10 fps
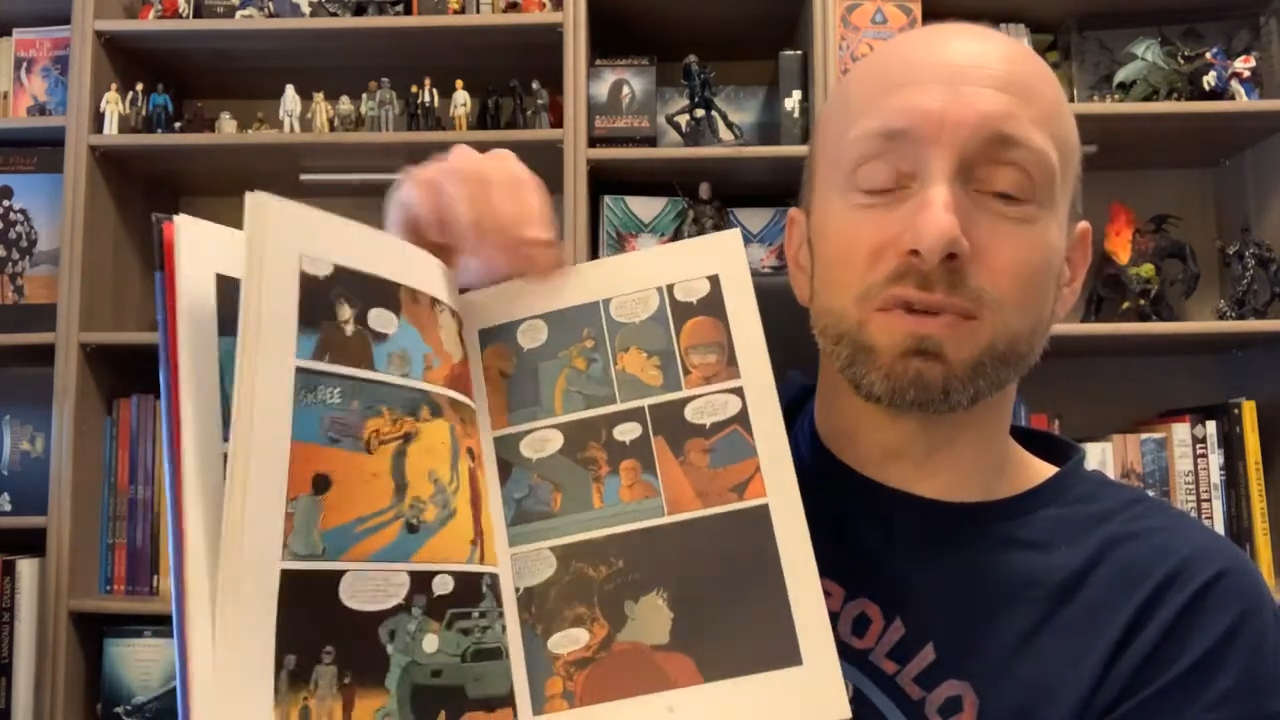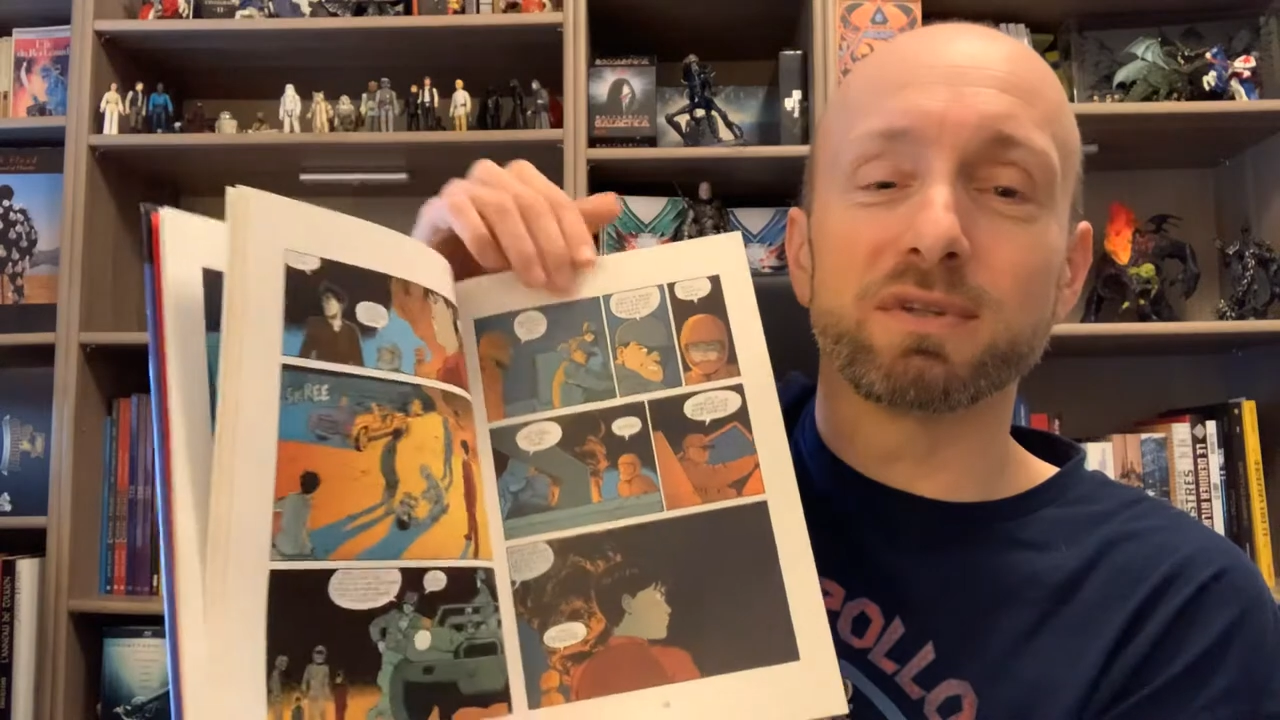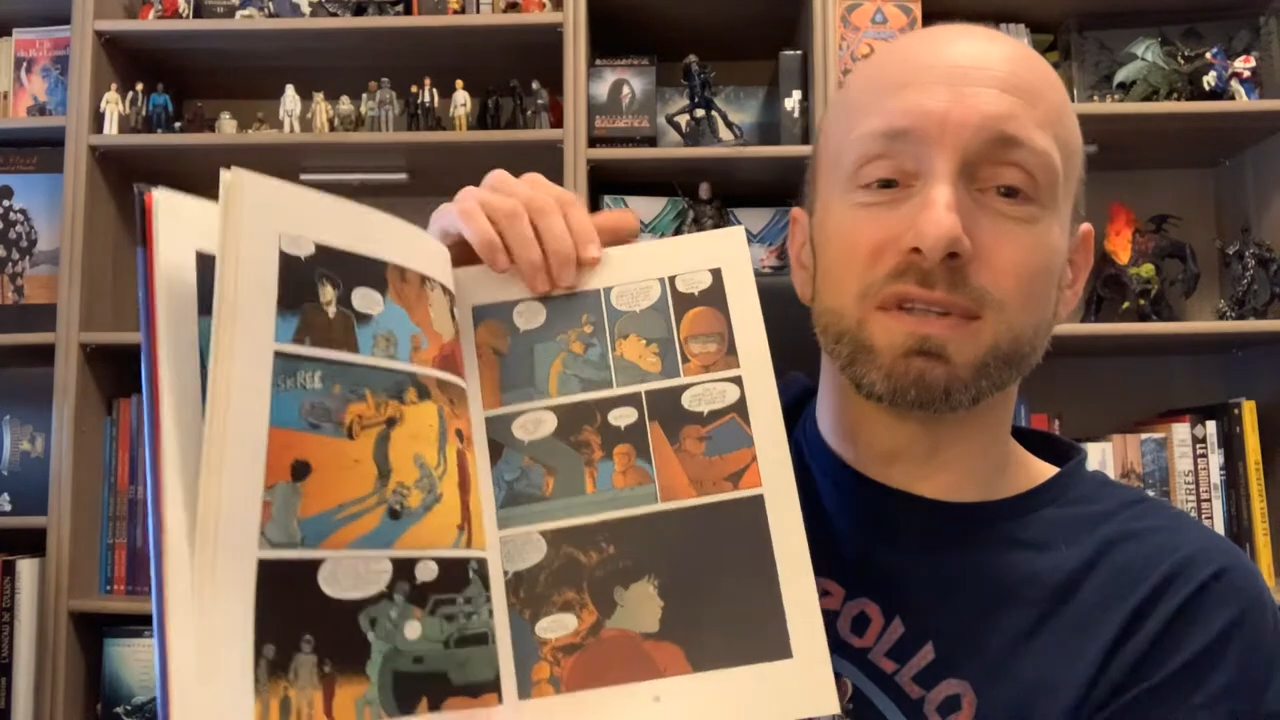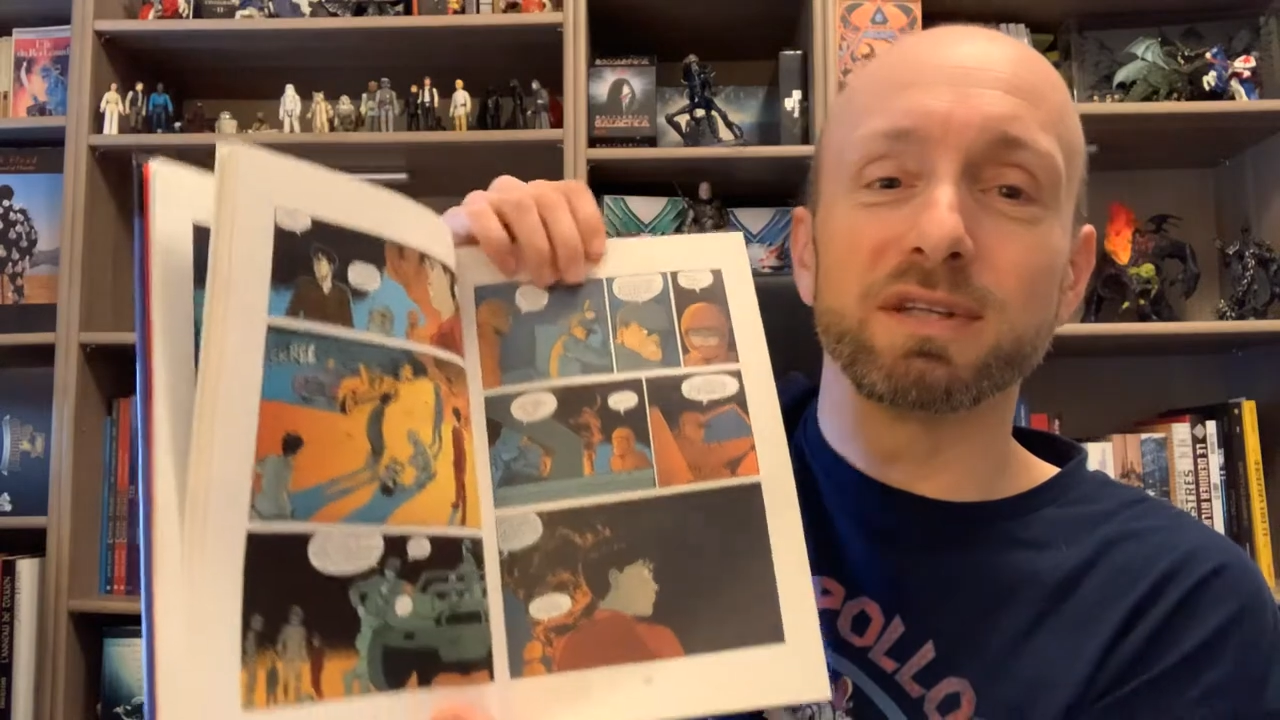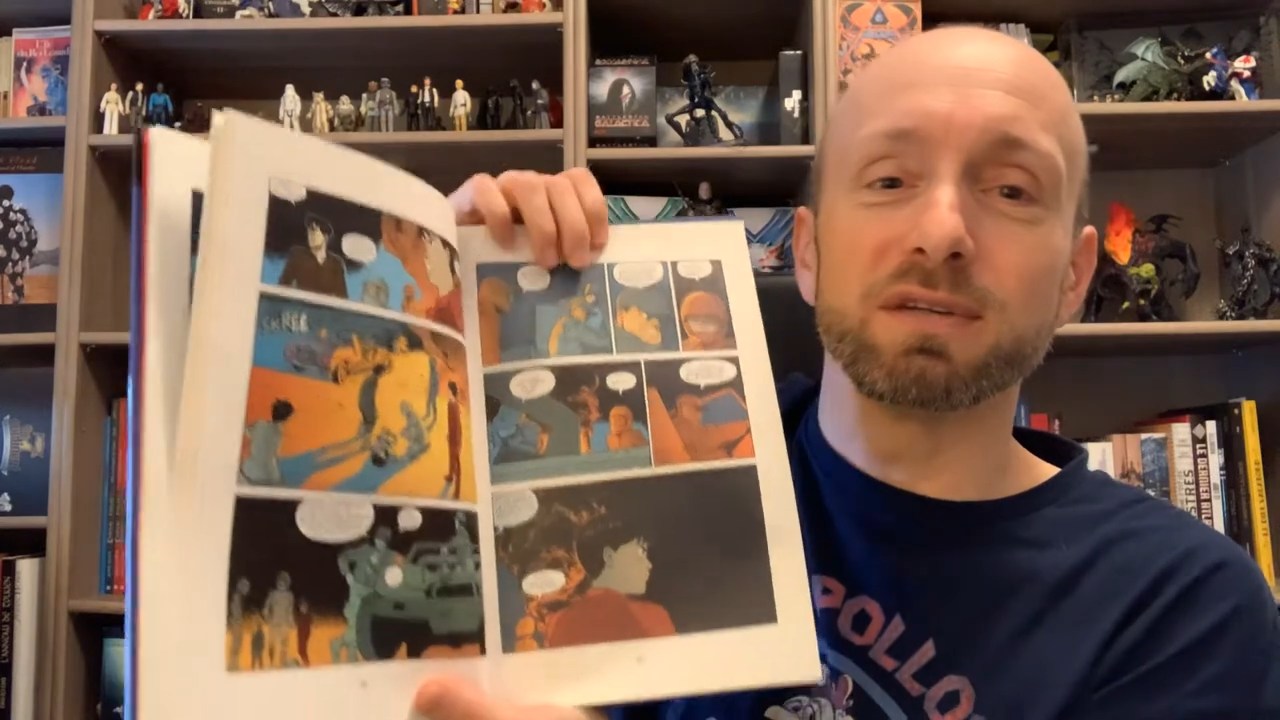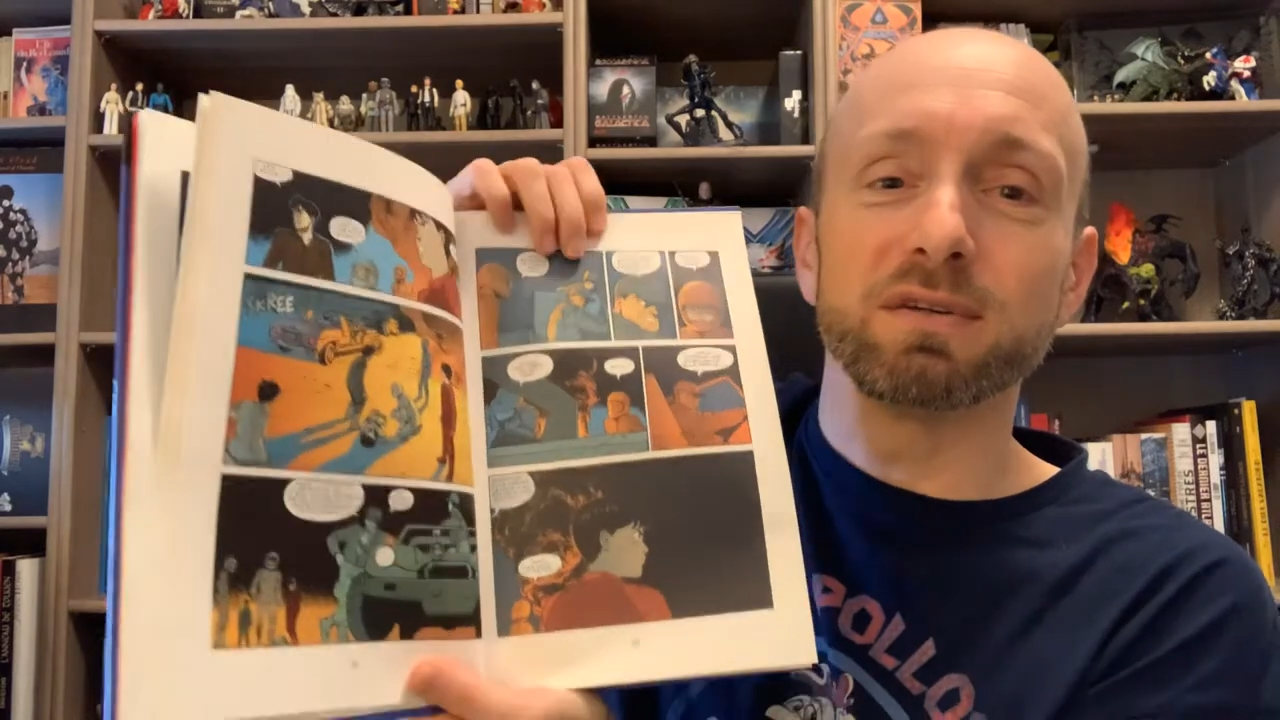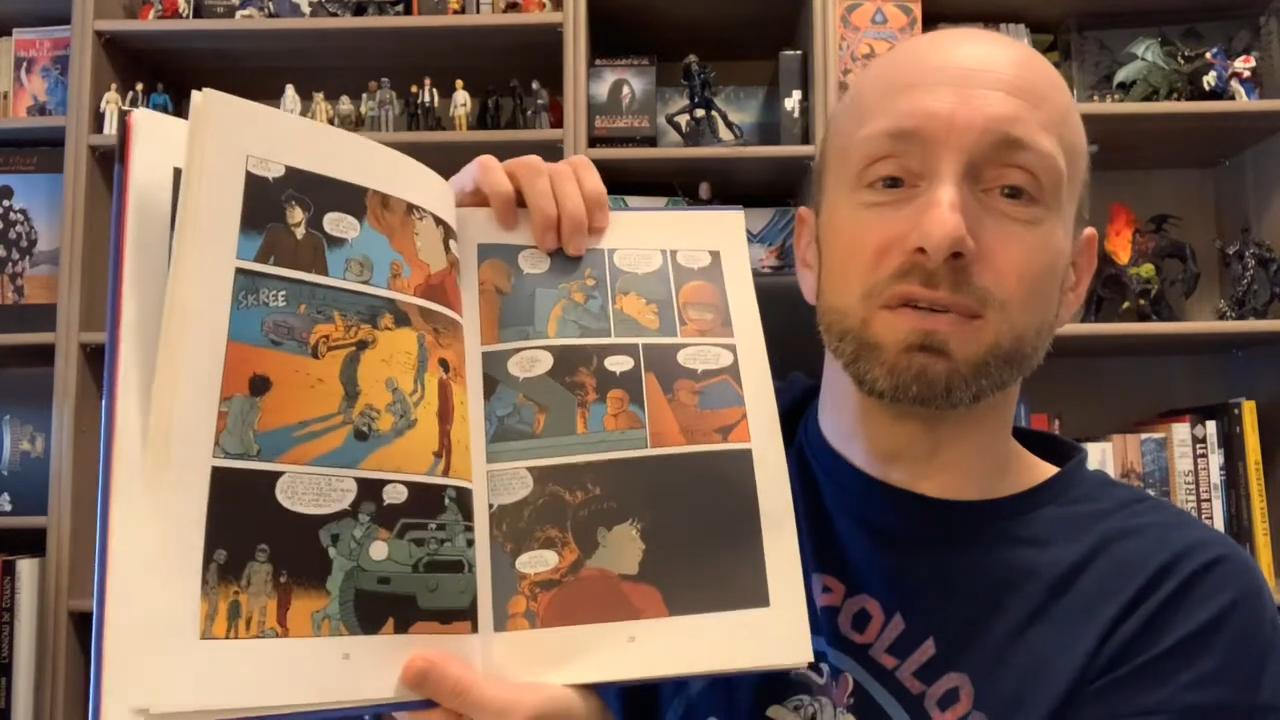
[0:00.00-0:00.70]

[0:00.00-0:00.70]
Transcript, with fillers: été euh,